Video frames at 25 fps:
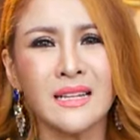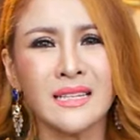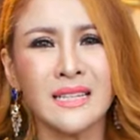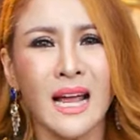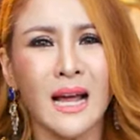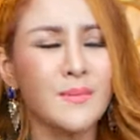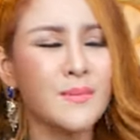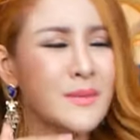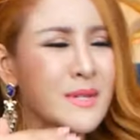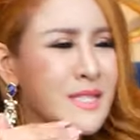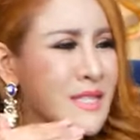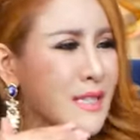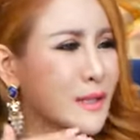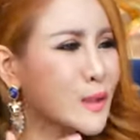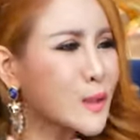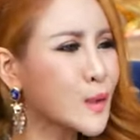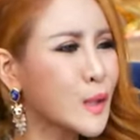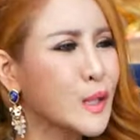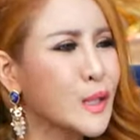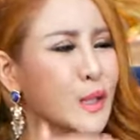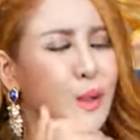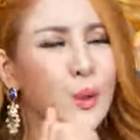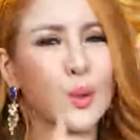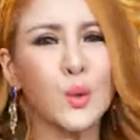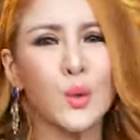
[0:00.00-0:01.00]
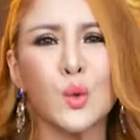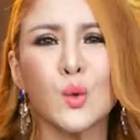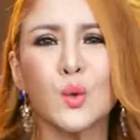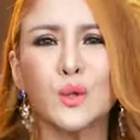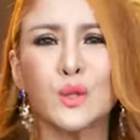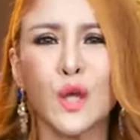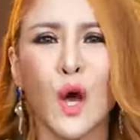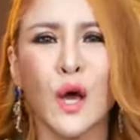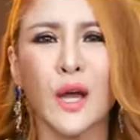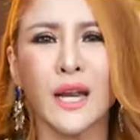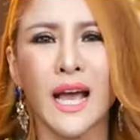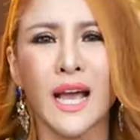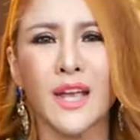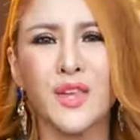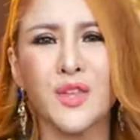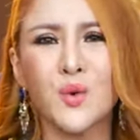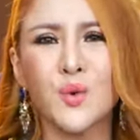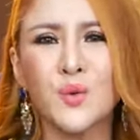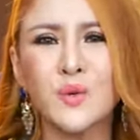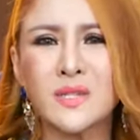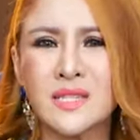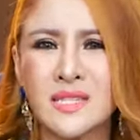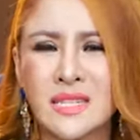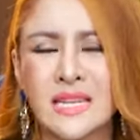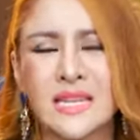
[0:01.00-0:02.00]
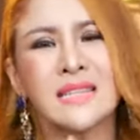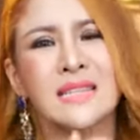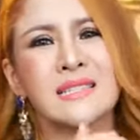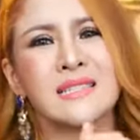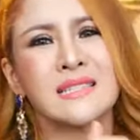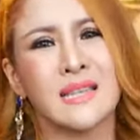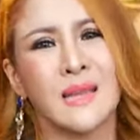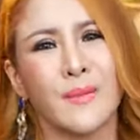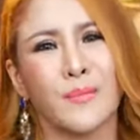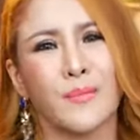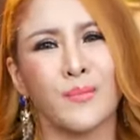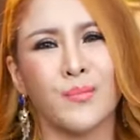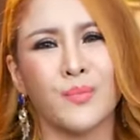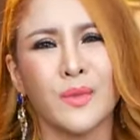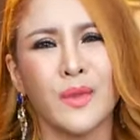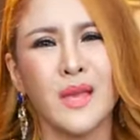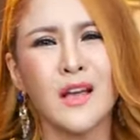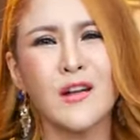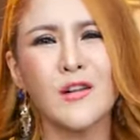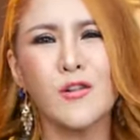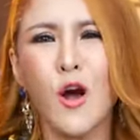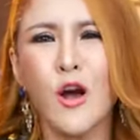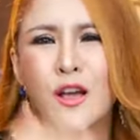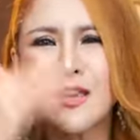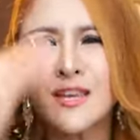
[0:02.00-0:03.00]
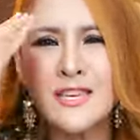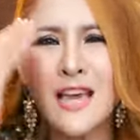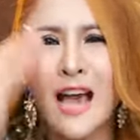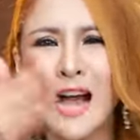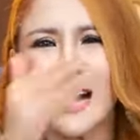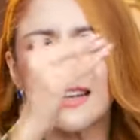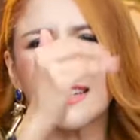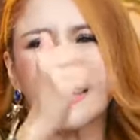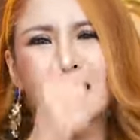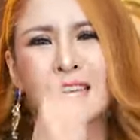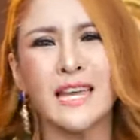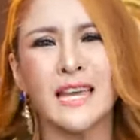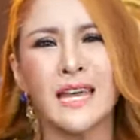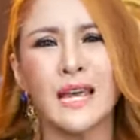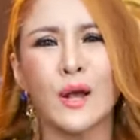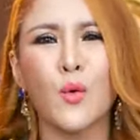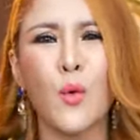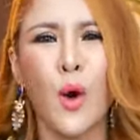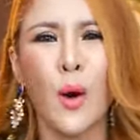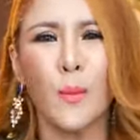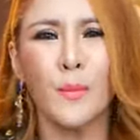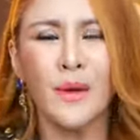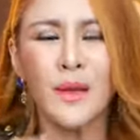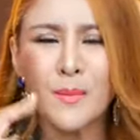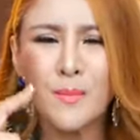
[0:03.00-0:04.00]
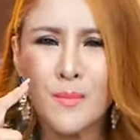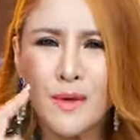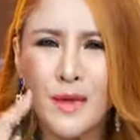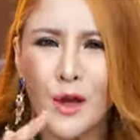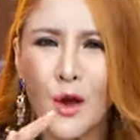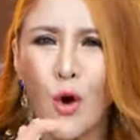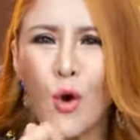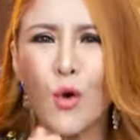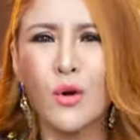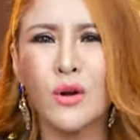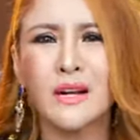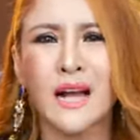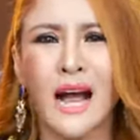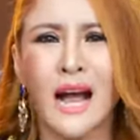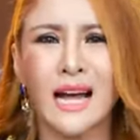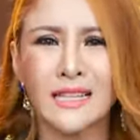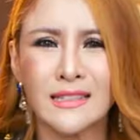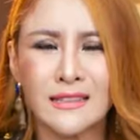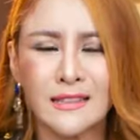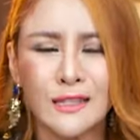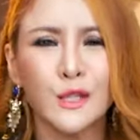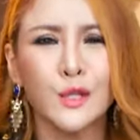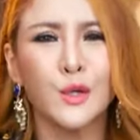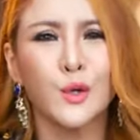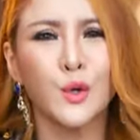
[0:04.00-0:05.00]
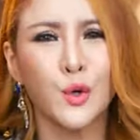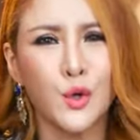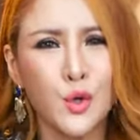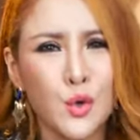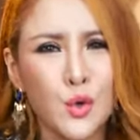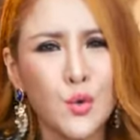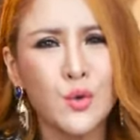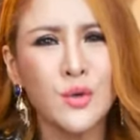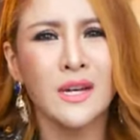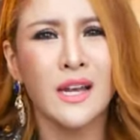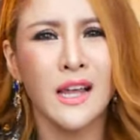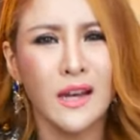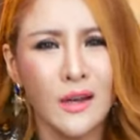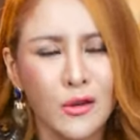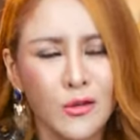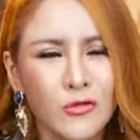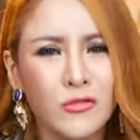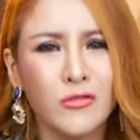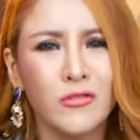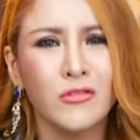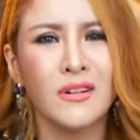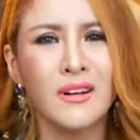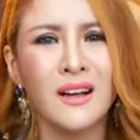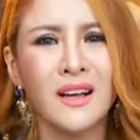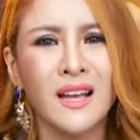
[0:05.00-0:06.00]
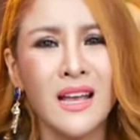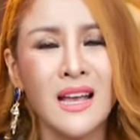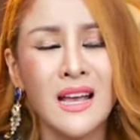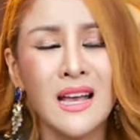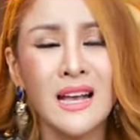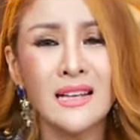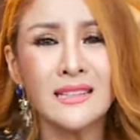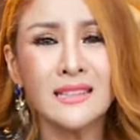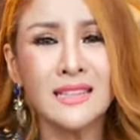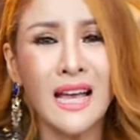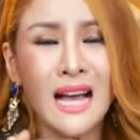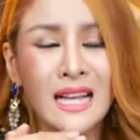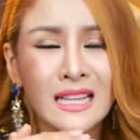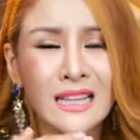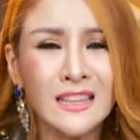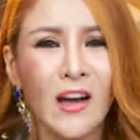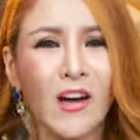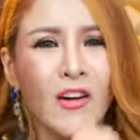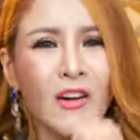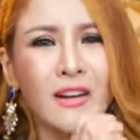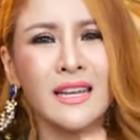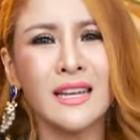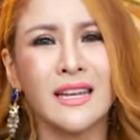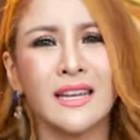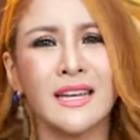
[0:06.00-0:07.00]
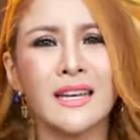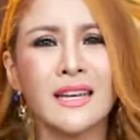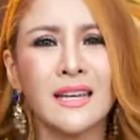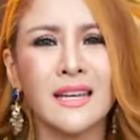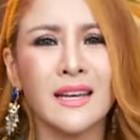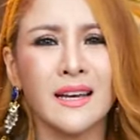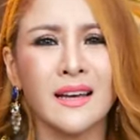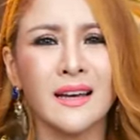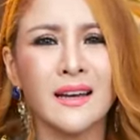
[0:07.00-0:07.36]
ถ้ามันจะตื่นรู้ตอนอายุสี่สิบก็ยังดีกว่าไม่มีโอกาสตื่นรู้นะลูกถ้าตอนนี้